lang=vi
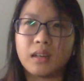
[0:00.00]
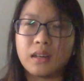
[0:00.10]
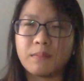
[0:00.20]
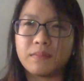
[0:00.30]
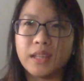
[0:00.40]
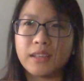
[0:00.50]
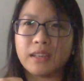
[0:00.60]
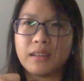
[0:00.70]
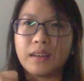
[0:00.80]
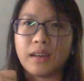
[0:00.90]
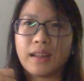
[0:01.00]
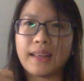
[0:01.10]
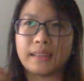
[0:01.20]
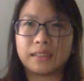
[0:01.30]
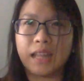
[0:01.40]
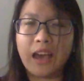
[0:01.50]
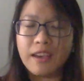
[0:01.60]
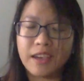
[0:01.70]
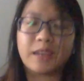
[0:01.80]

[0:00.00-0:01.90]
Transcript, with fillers: um, sao nhỉ gọi là thể